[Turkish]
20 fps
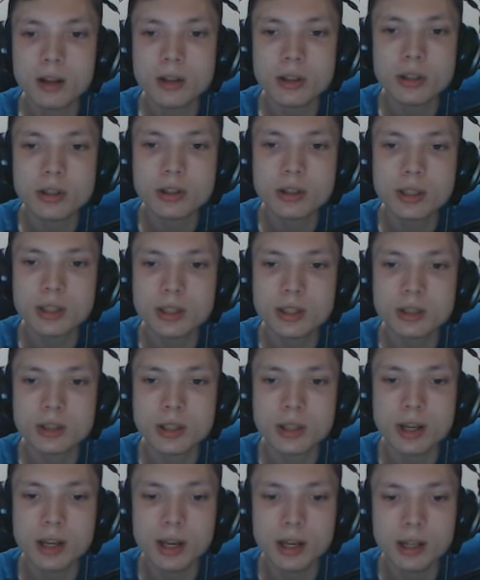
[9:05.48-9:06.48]
48
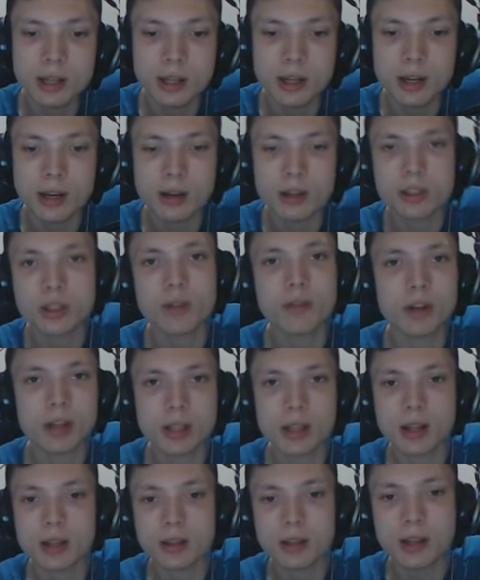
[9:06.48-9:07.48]
lira 50 lira işte
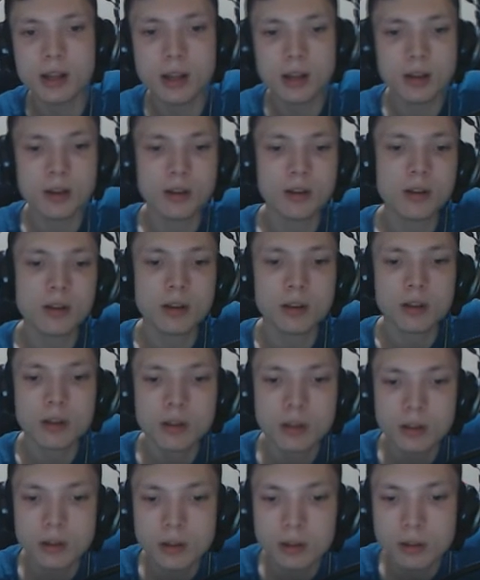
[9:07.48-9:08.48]
vatanda.
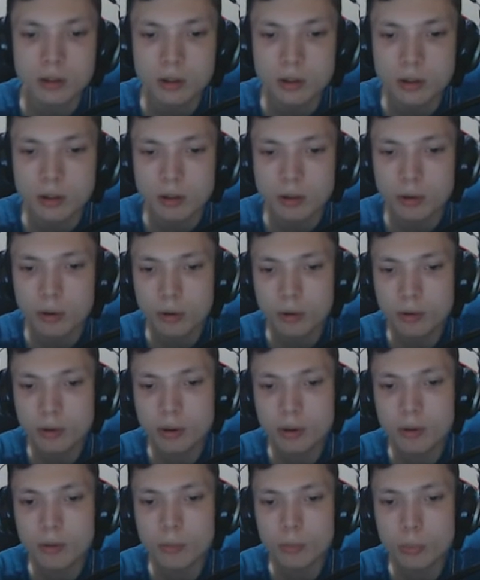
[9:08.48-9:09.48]

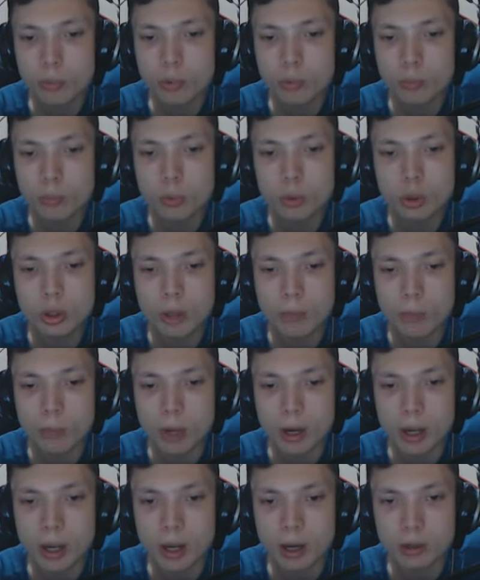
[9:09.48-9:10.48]
Onunla, bu, bu da
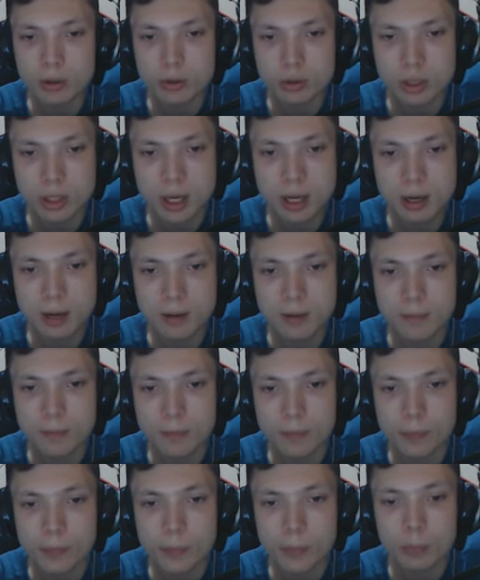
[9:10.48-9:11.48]
bayağı güzel.
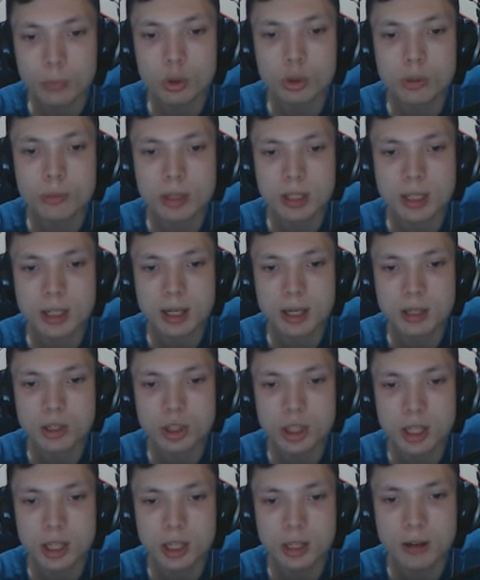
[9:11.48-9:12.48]
Bunu mesela
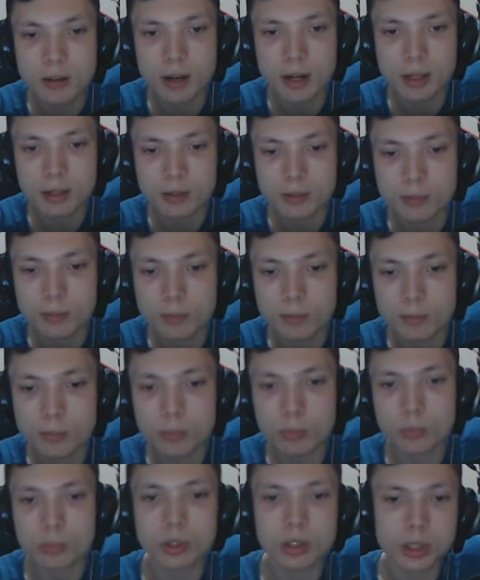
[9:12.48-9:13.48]
şeyi de var.
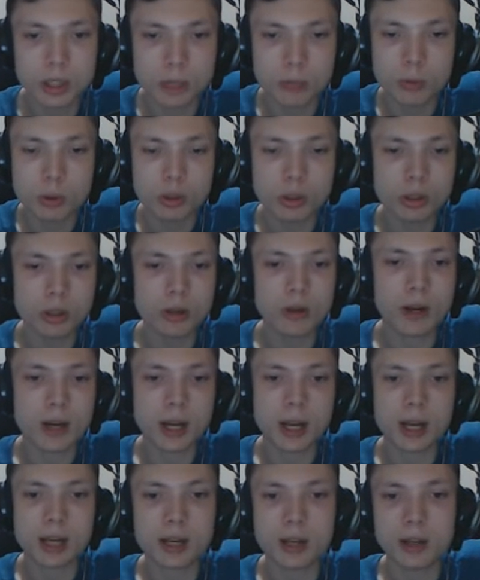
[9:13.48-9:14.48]
Tripodu da var
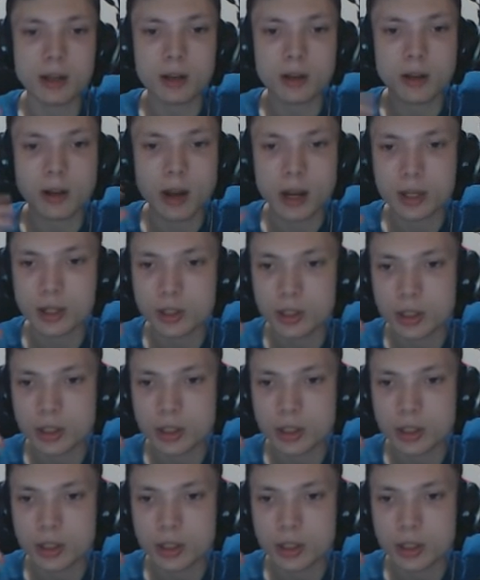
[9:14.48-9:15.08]
aynı, e, aynı